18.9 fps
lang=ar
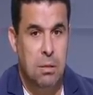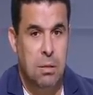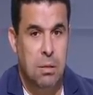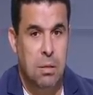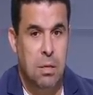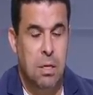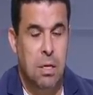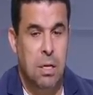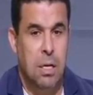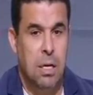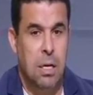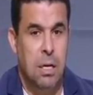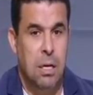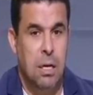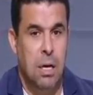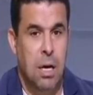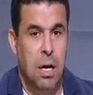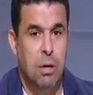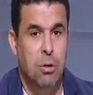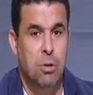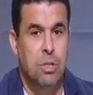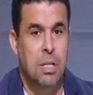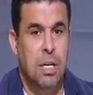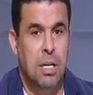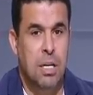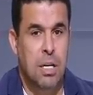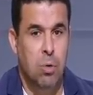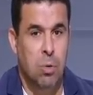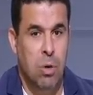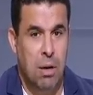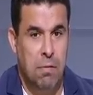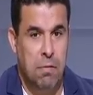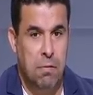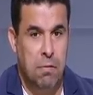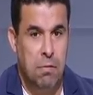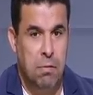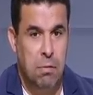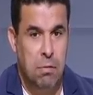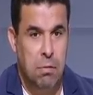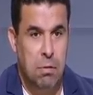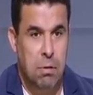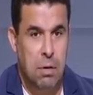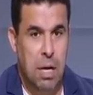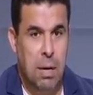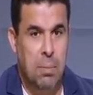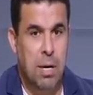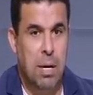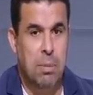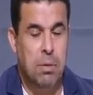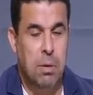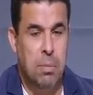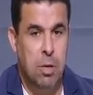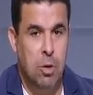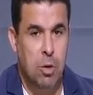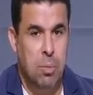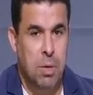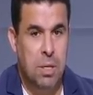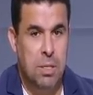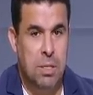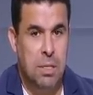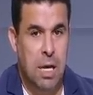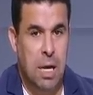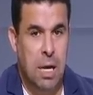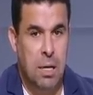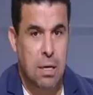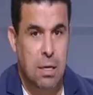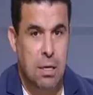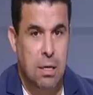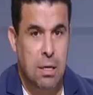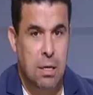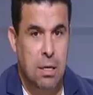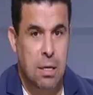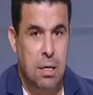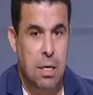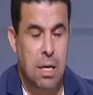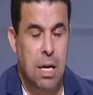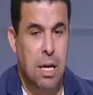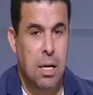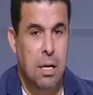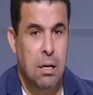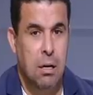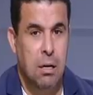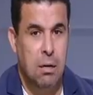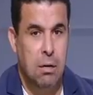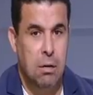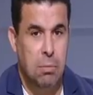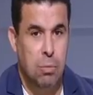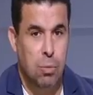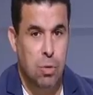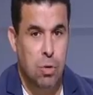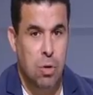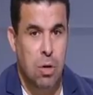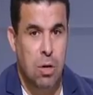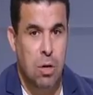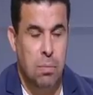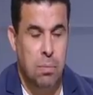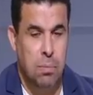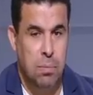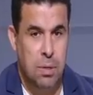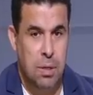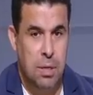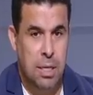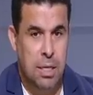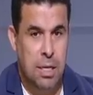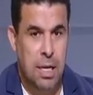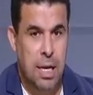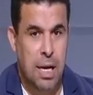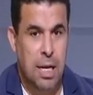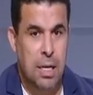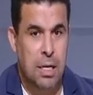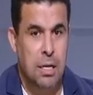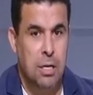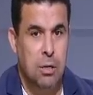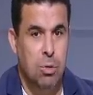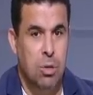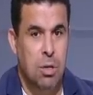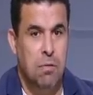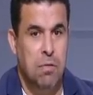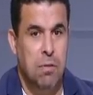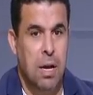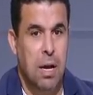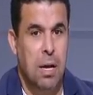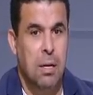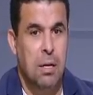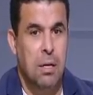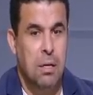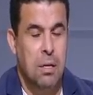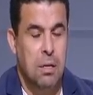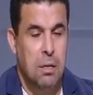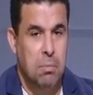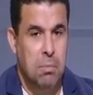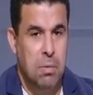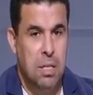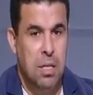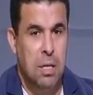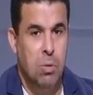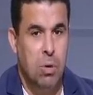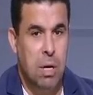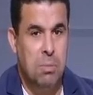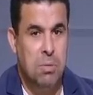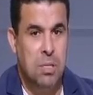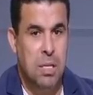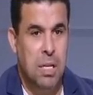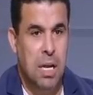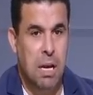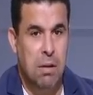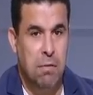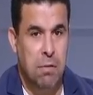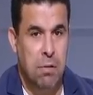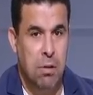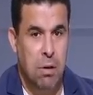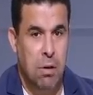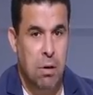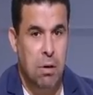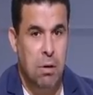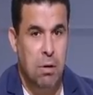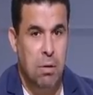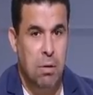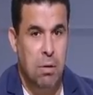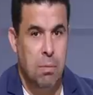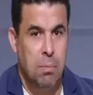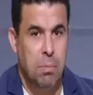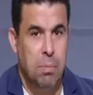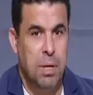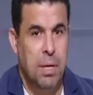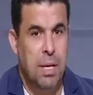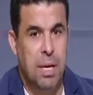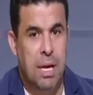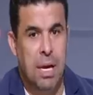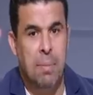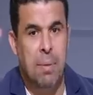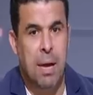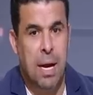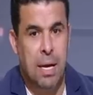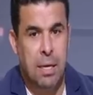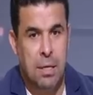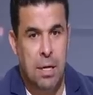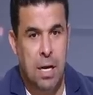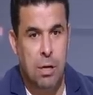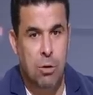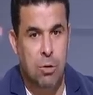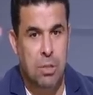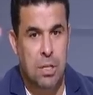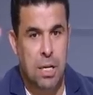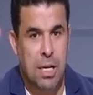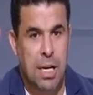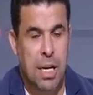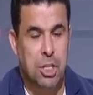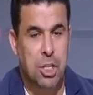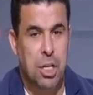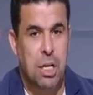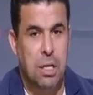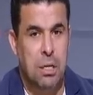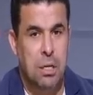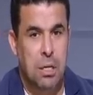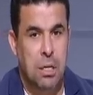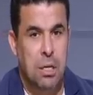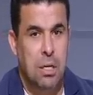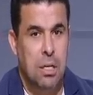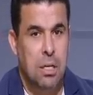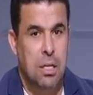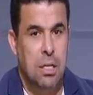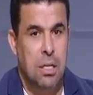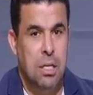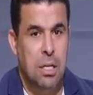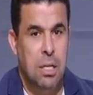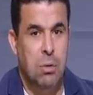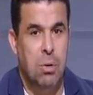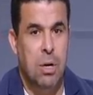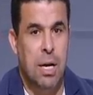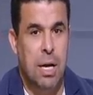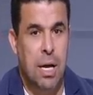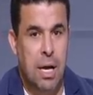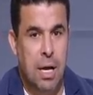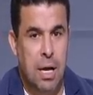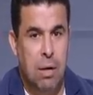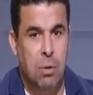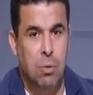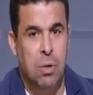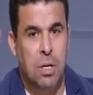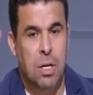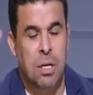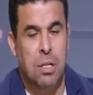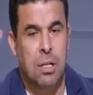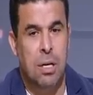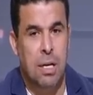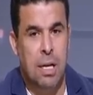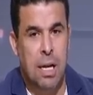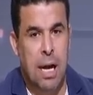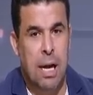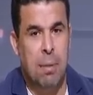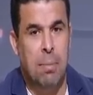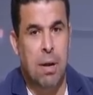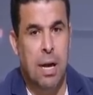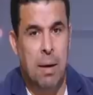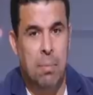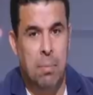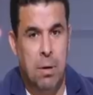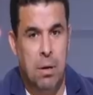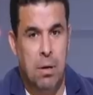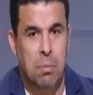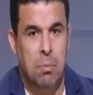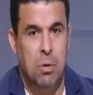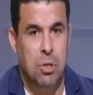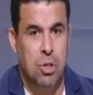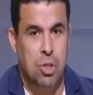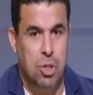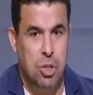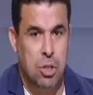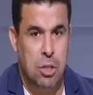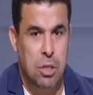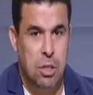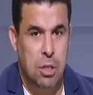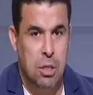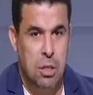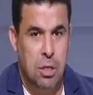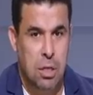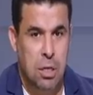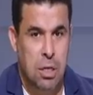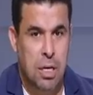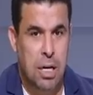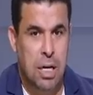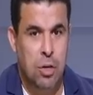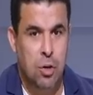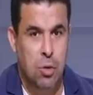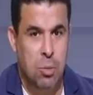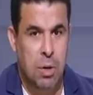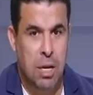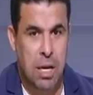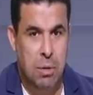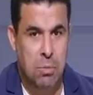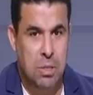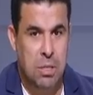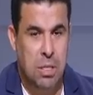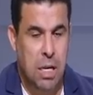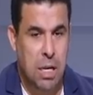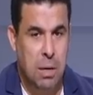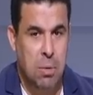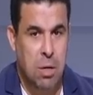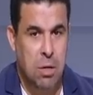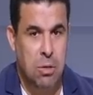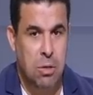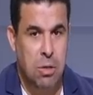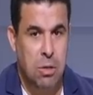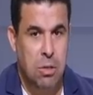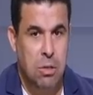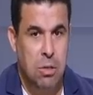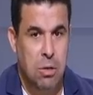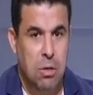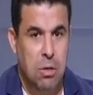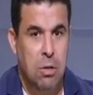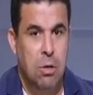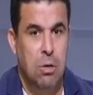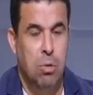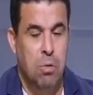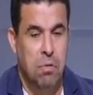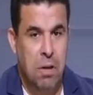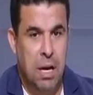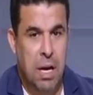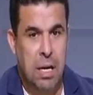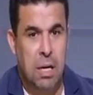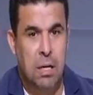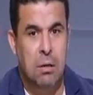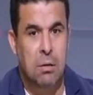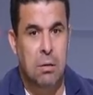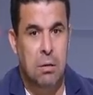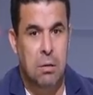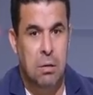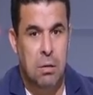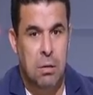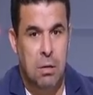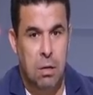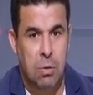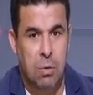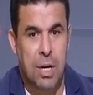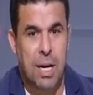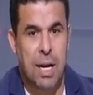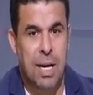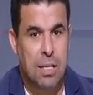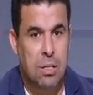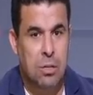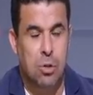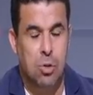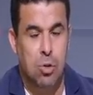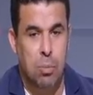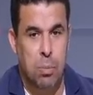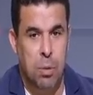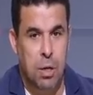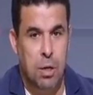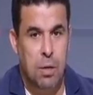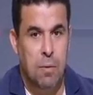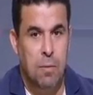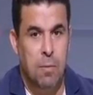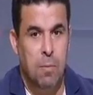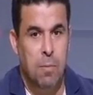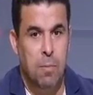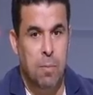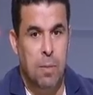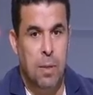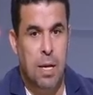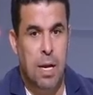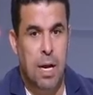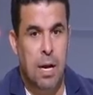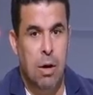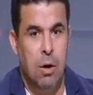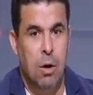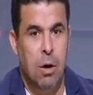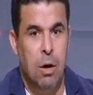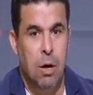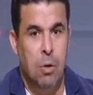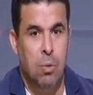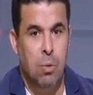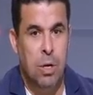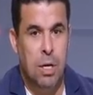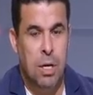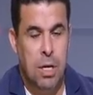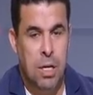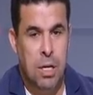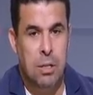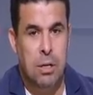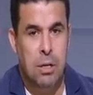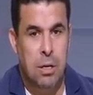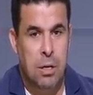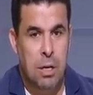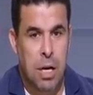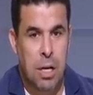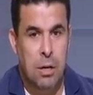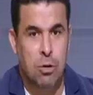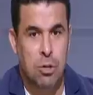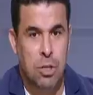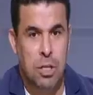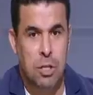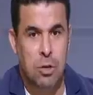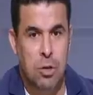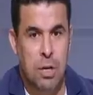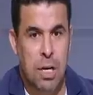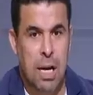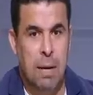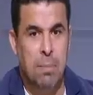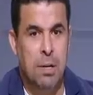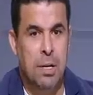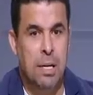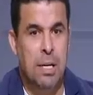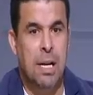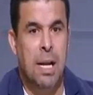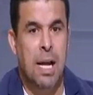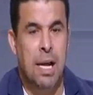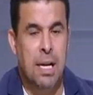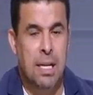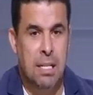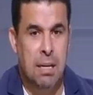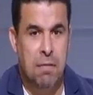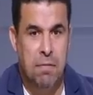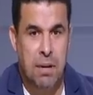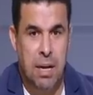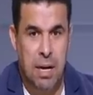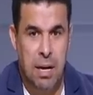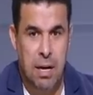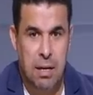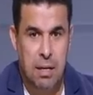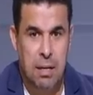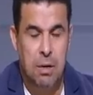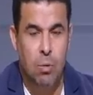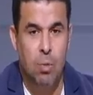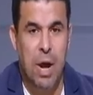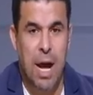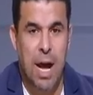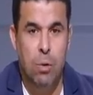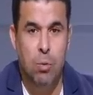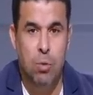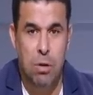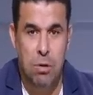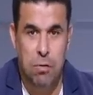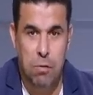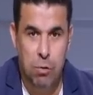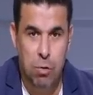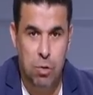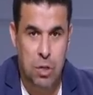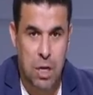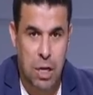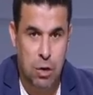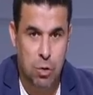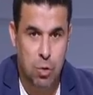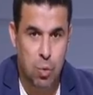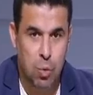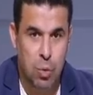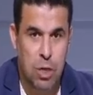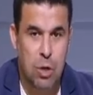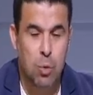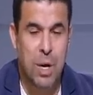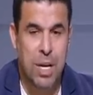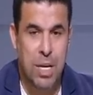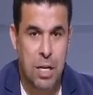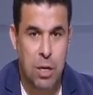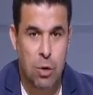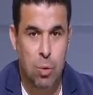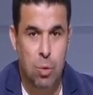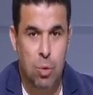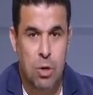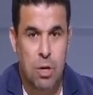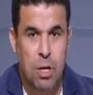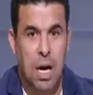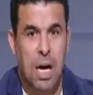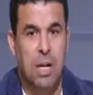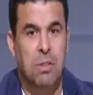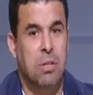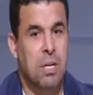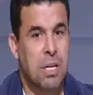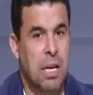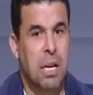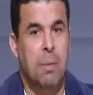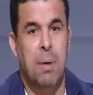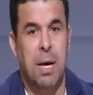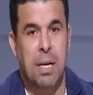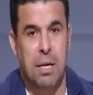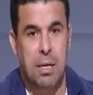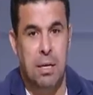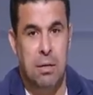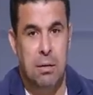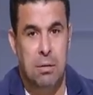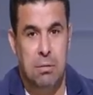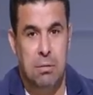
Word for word: آه، آه، اليو جانج اتوقف قبلها ب 48 ساعه كان مطالب النادي الاهلي انه يدفع 250 الف دولار بالنيابه عن اليو ديانج عشان يجي ورقه ويقدر يلعب قبل الماتش آه، اللي كان يوم الخميس على ما اعتقد وفعلا الورقه جت الصبح آه، وقدر اليو ديانج يلعب لان الاهلي دفع وحول الفلوس على طول لوكيله عن طريق البنك